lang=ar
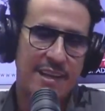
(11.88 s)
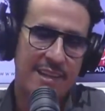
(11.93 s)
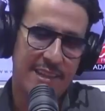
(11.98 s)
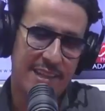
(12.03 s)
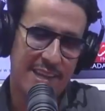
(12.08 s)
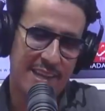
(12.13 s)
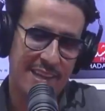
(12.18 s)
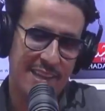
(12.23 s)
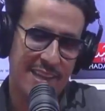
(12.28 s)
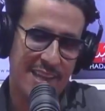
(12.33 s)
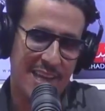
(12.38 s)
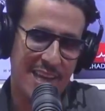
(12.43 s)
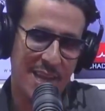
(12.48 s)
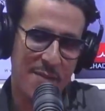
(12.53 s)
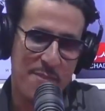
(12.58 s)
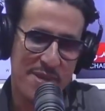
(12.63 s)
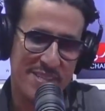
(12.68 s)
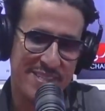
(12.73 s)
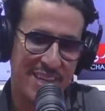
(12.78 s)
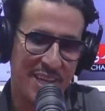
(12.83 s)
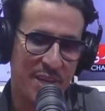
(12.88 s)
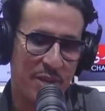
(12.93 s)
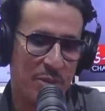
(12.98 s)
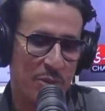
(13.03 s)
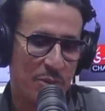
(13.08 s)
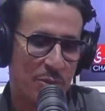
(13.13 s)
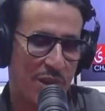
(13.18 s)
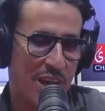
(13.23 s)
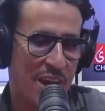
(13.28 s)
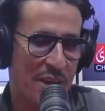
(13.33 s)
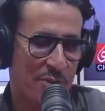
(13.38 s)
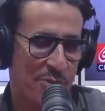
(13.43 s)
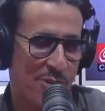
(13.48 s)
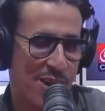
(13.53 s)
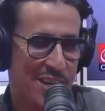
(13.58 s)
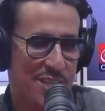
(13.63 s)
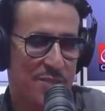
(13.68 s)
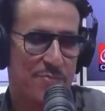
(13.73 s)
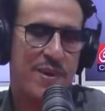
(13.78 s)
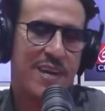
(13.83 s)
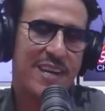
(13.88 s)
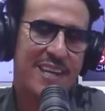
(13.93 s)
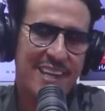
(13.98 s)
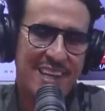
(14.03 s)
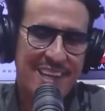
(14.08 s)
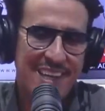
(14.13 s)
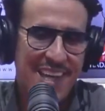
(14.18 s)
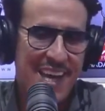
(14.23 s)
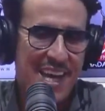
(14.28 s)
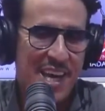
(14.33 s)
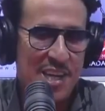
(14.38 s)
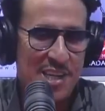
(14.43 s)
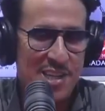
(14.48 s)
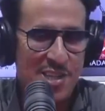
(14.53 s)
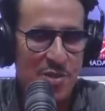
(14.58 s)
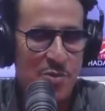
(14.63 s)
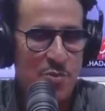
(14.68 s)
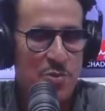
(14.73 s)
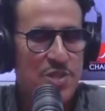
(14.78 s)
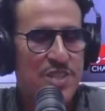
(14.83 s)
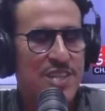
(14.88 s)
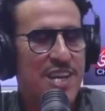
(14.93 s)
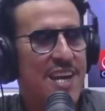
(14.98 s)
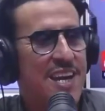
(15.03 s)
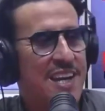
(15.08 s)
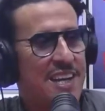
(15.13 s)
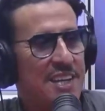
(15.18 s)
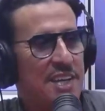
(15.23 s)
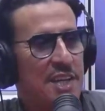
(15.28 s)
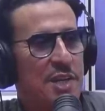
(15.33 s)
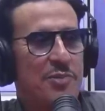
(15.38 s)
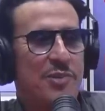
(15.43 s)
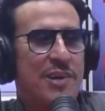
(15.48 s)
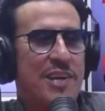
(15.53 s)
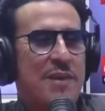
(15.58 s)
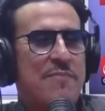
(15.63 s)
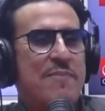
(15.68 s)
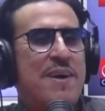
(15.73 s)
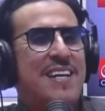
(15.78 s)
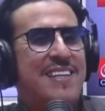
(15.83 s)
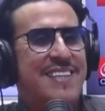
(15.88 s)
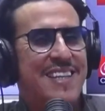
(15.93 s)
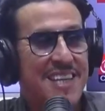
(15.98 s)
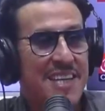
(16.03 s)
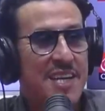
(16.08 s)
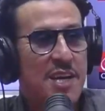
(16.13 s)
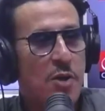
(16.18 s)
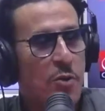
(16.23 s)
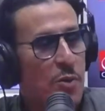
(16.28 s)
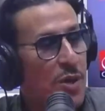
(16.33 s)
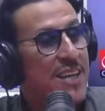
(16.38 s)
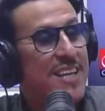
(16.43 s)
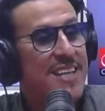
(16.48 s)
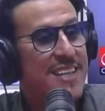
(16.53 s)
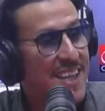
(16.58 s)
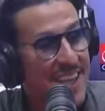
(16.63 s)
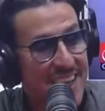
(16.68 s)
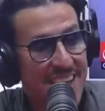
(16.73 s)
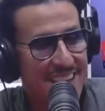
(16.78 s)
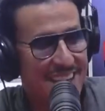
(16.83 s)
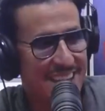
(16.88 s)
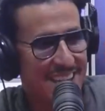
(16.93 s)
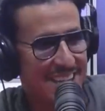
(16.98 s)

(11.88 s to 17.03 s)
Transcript: الله الله الله مساء النور والانوار تبارك الله على الجو شاعري ورمادي وكيدي